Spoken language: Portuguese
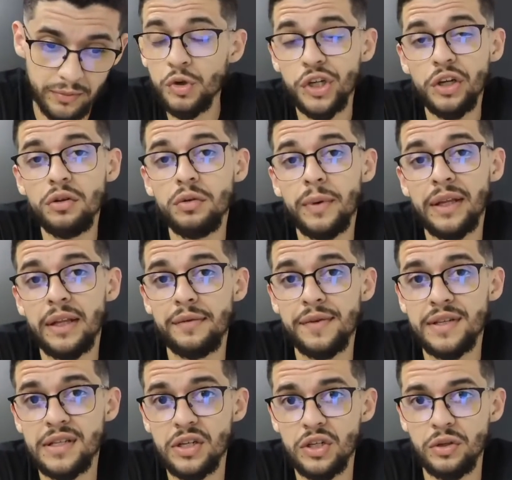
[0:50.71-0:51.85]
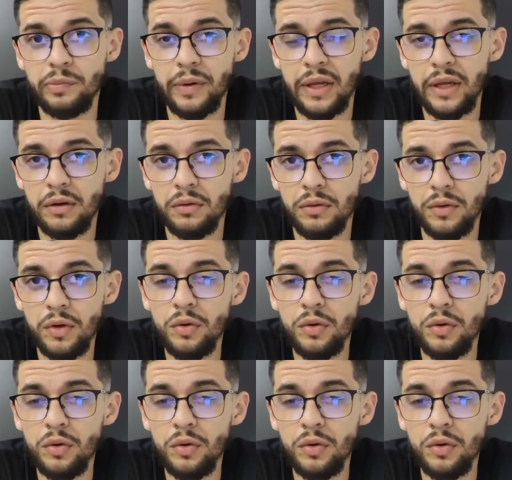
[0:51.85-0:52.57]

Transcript: Eu chego numa entrevista de emprego